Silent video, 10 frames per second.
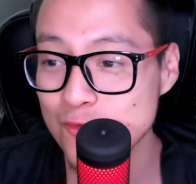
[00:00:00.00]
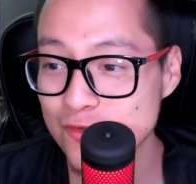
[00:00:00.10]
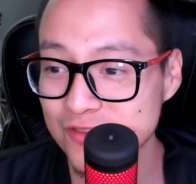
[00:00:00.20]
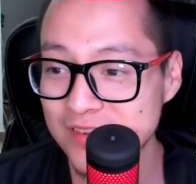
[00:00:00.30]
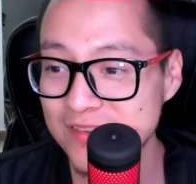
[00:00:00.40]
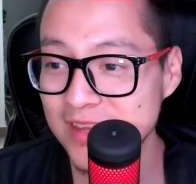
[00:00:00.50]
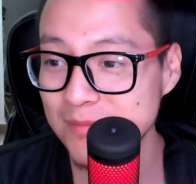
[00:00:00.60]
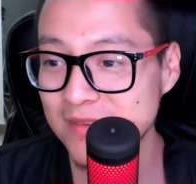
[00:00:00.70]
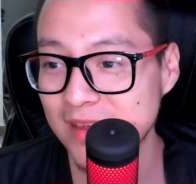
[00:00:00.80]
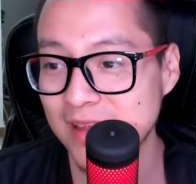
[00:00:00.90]
Unos
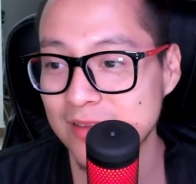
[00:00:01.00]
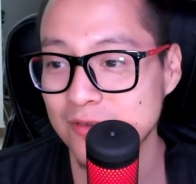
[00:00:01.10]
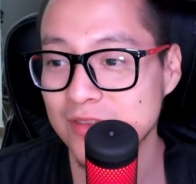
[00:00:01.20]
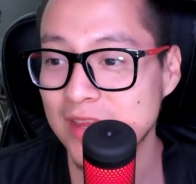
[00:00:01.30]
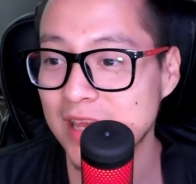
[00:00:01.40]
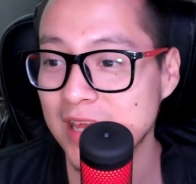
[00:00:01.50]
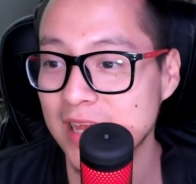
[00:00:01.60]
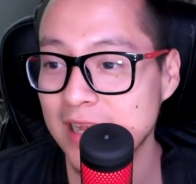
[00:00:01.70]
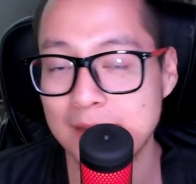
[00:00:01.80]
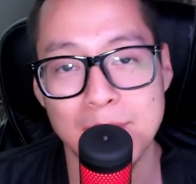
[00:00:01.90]
streams en donde
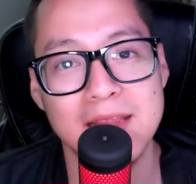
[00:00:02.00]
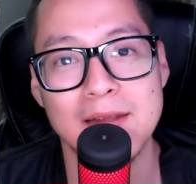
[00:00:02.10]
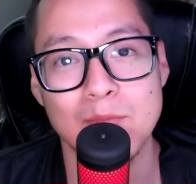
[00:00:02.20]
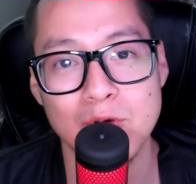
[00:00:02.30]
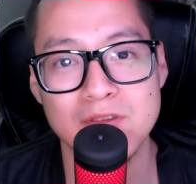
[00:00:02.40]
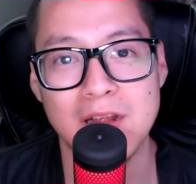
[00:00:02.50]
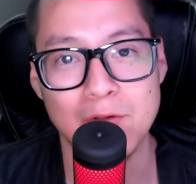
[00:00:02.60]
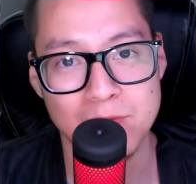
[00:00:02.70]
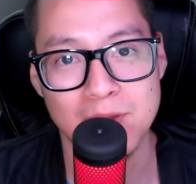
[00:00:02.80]
le meten mods a los